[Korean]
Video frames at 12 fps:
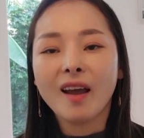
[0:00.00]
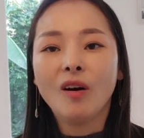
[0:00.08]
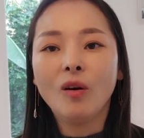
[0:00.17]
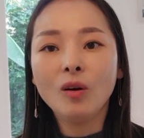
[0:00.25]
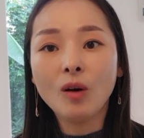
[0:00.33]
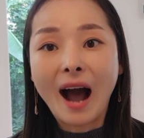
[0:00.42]

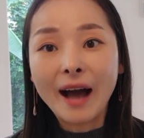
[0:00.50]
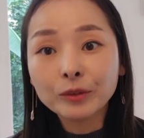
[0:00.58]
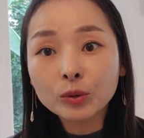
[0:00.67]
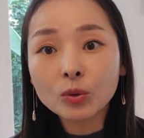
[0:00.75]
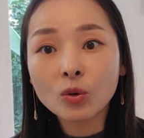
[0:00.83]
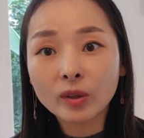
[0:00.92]
어, 안
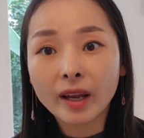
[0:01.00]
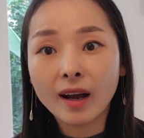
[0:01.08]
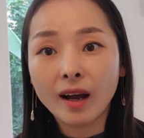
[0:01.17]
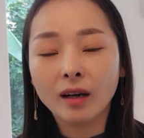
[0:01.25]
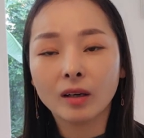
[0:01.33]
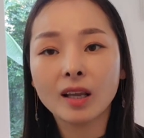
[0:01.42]
들어오냐,
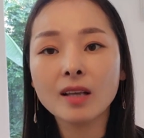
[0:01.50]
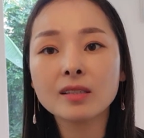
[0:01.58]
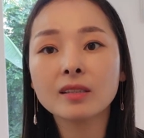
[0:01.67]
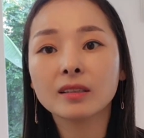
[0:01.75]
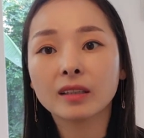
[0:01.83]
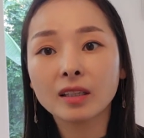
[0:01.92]
어,
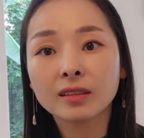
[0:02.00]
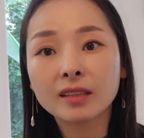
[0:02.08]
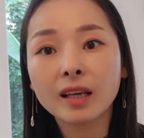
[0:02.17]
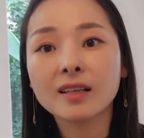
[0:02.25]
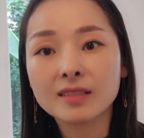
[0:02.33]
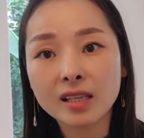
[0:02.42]
회식을 이렇게
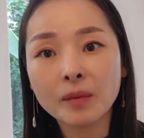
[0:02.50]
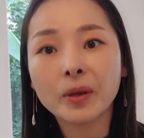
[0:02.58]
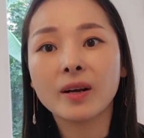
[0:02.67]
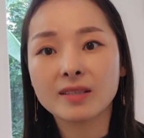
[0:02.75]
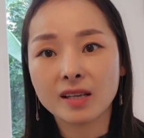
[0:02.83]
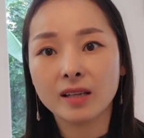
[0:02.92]
늦게까지
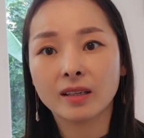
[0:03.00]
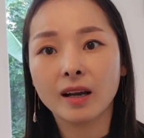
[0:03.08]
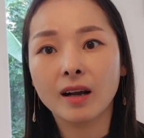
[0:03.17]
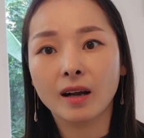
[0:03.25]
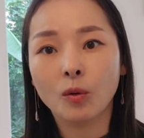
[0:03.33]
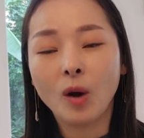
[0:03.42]
새벽까지
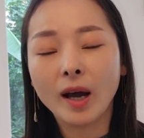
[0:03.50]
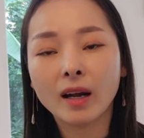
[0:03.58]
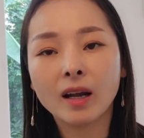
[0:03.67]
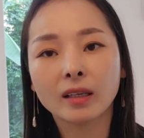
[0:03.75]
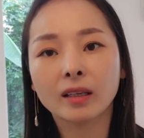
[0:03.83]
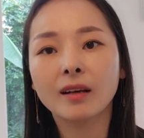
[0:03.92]
하냐, 와라
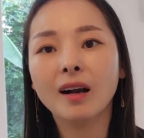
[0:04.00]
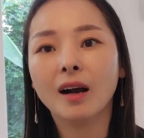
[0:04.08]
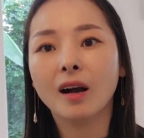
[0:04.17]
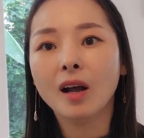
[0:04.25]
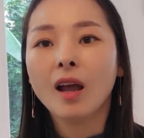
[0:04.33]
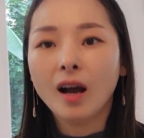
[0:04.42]
하니까,